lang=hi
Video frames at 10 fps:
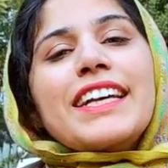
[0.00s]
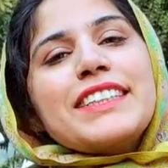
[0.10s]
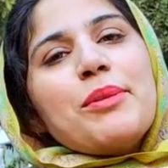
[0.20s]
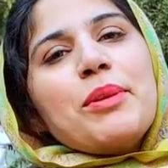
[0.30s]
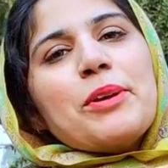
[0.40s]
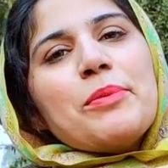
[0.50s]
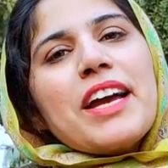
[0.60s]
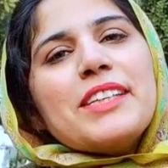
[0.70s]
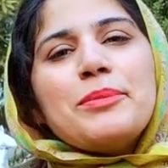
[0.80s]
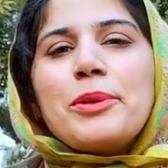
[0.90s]
असलम
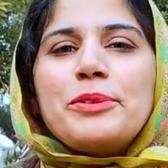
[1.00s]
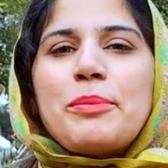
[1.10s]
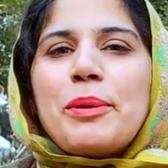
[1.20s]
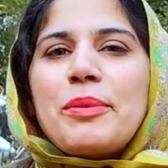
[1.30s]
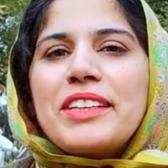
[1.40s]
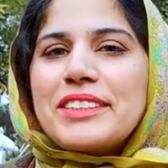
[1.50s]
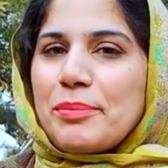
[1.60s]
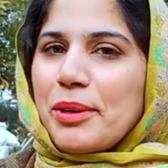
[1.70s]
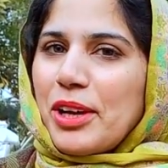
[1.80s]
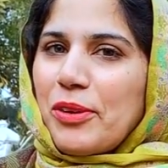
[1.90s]
गाइस मैं हूँ सब हम
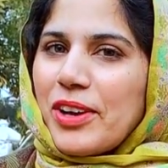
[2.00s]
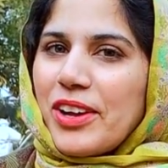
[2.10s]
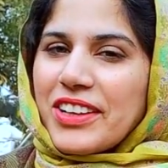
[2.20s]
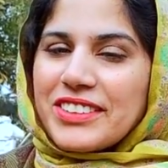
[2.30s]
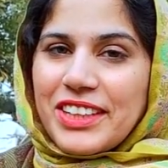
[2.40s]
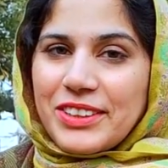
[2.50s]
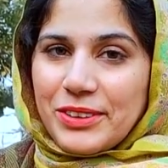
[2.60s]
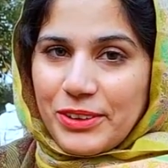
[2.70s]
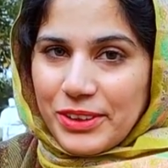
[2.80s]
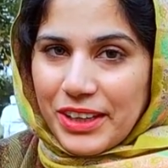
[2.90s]
कहते अपने नए विलाग के साथ
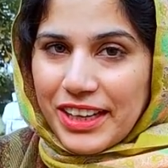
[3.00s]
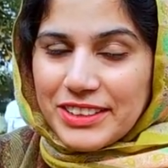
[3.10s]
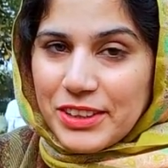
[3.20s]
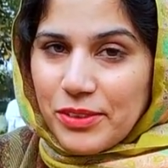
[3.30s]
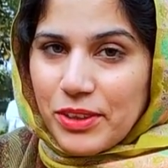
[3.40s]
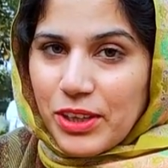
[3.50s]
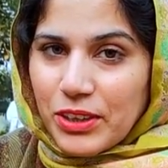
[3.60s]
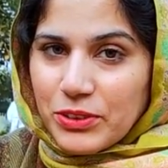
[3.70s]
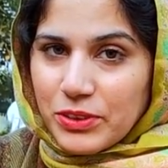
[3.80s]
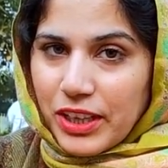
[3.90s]
और आज का
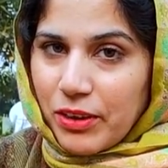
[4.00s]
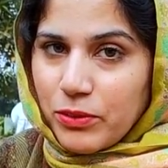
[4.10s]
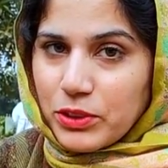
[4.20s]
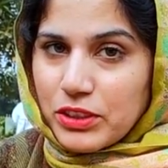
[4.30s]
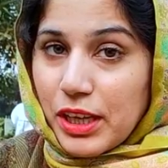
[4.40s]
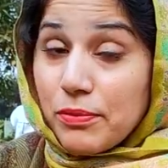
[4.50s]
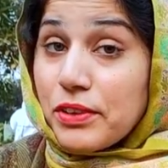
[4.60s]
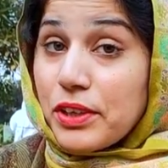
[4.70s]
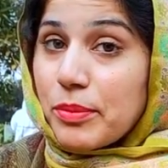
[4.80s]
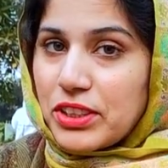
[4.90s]
व्लाग जो है वो जनाब
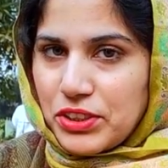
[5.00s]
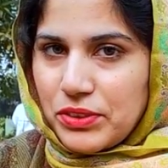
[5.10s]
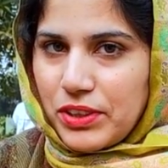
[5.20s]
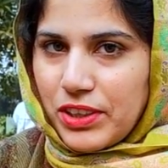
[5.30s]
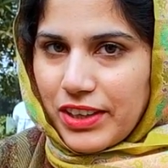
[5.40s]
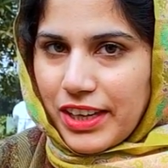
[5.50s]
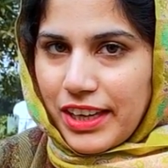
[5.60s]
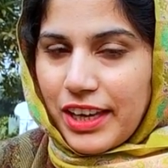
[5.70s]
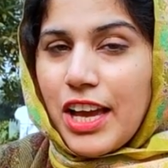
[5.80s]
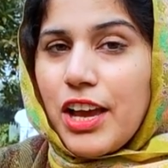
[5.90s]
फरमाइशी व्लाग है